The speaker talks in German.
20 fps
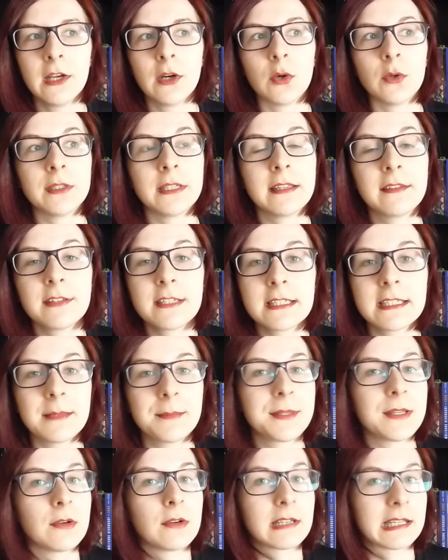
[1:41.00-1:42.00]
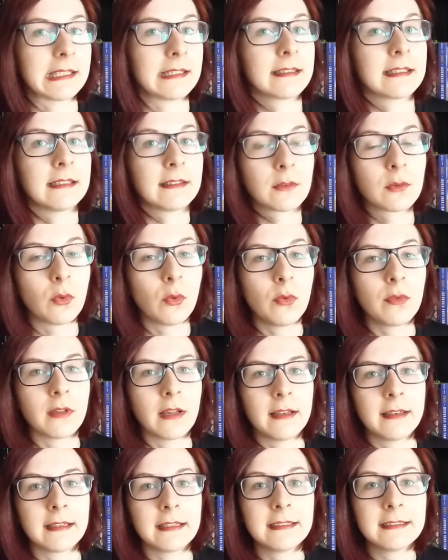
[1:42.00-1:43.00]
Und inzwischen gibt es ja auch ganz, ganz
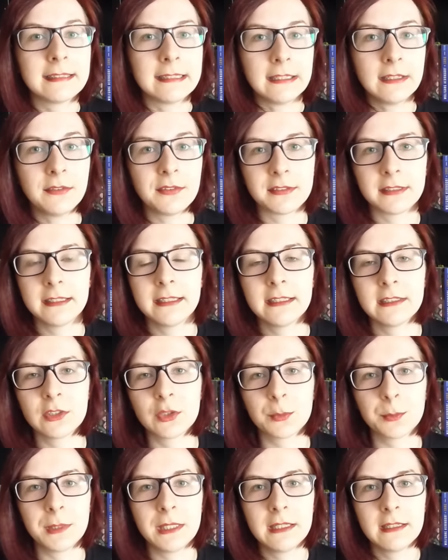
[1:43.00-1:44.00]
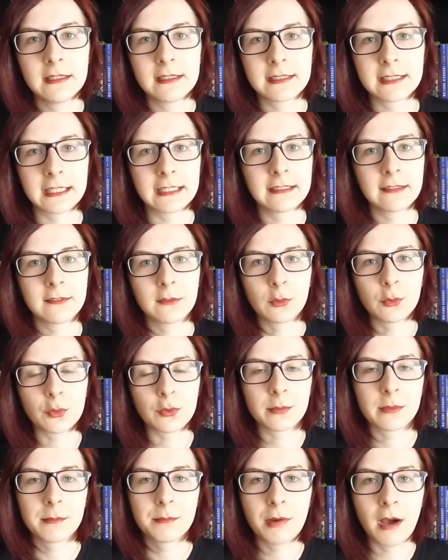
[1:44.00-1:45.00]
großartige, tiefsinnige Spiele. Ich kriege das auch
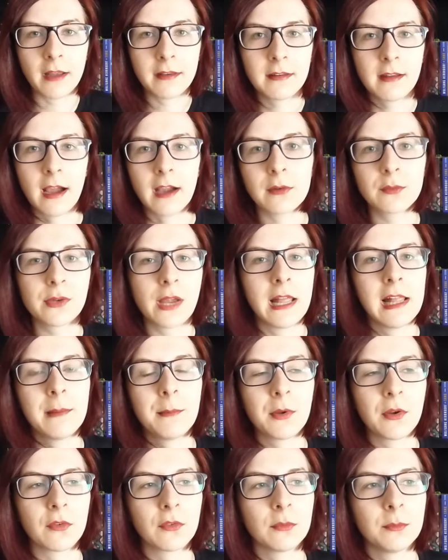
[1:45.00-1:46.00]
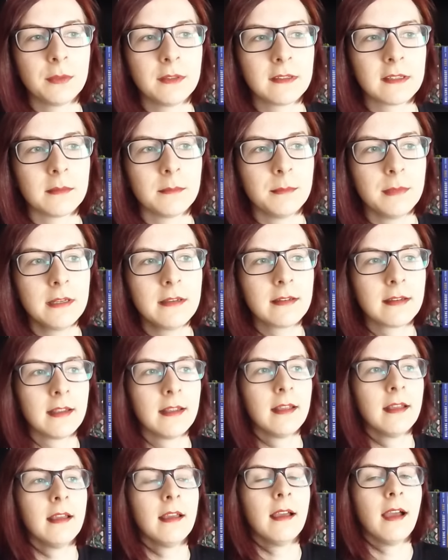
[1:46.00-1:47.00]
durch meinen Partner aktuell immer noch so ein bisschen mit.
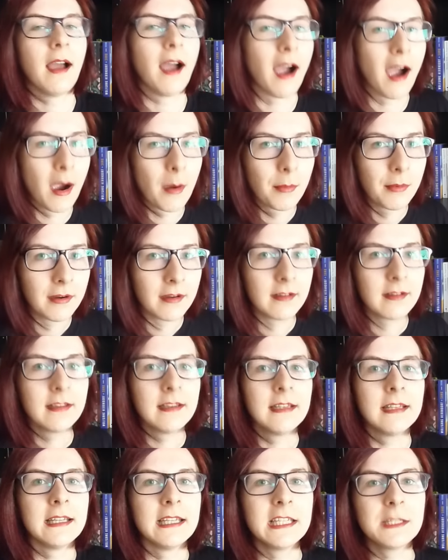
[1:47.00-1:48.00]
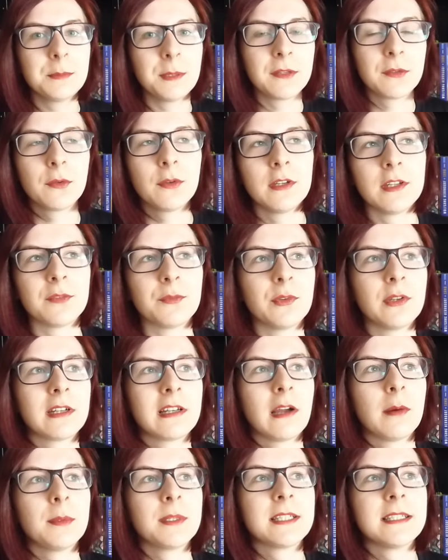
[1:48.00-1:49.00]
Aber ich persönlich würde,
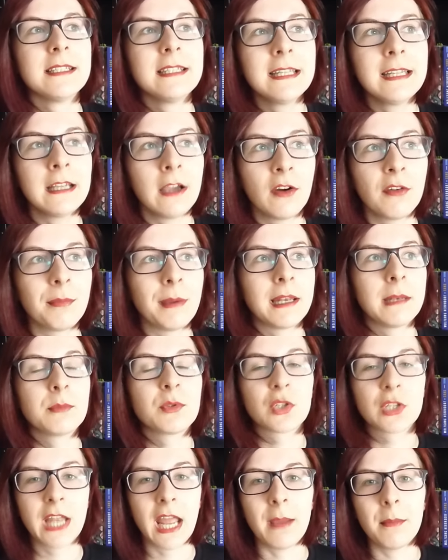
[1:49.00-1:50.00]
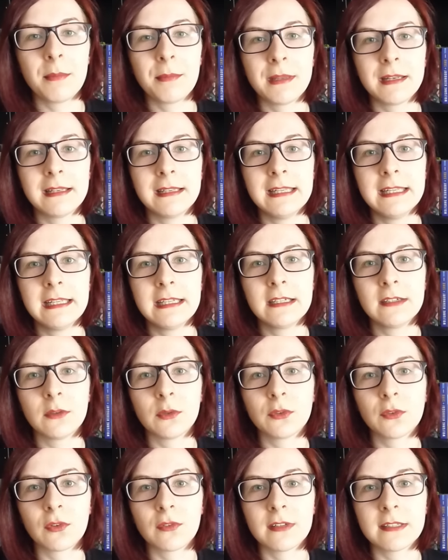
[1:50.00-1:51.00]
glaube ich, nie auf meinem Sterbebett liegen
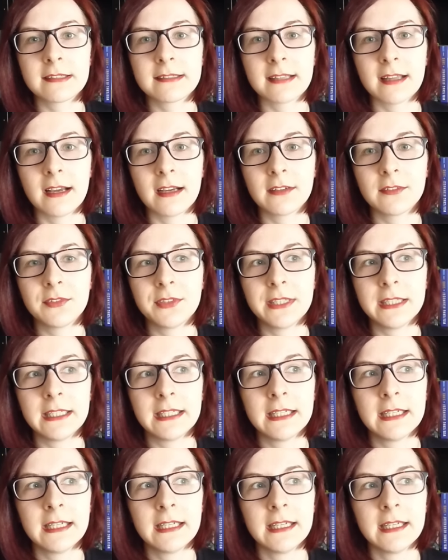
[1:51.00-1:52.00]
und sowas sagen wie,